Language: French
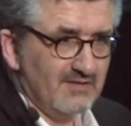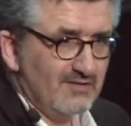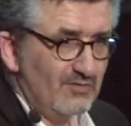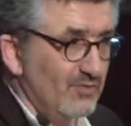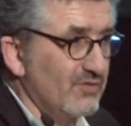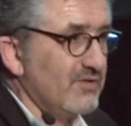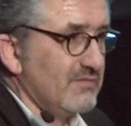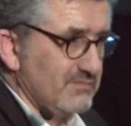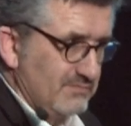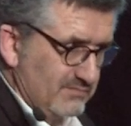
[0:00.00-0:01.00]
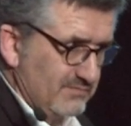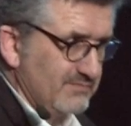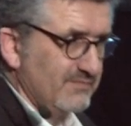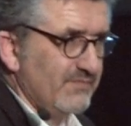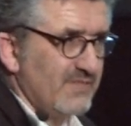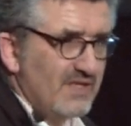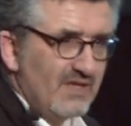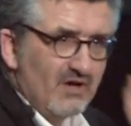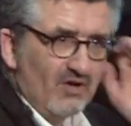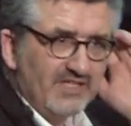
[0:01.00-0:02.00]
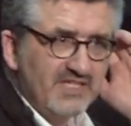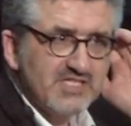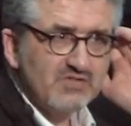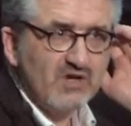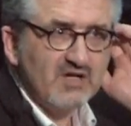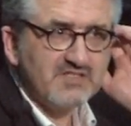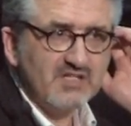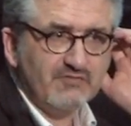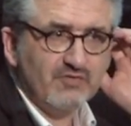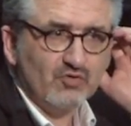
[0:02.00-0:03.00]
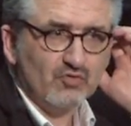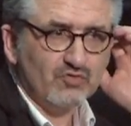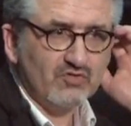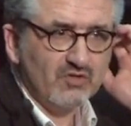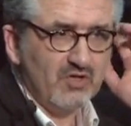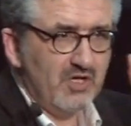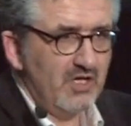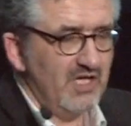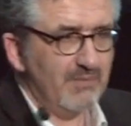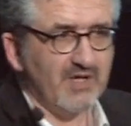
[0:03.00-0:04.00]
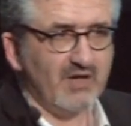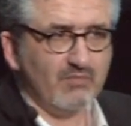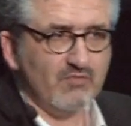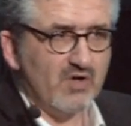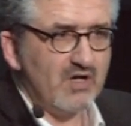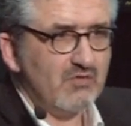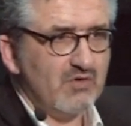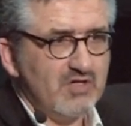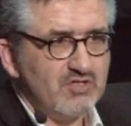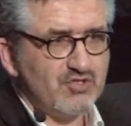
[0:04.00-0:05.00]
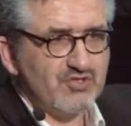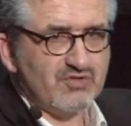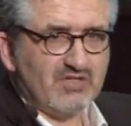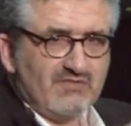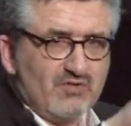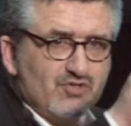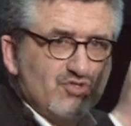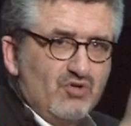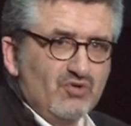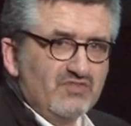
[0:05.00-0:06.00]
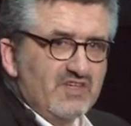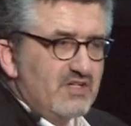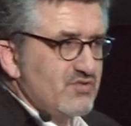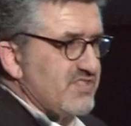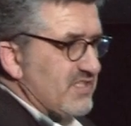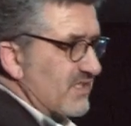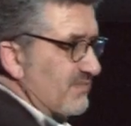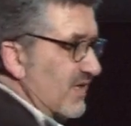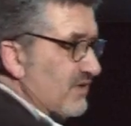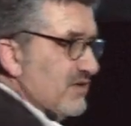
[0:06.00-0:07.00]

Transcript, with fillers: Donc, on a une histoire, c'est la feuille de route, et après on peut voir, je suis en avance, je suis en retard, je serai très bien.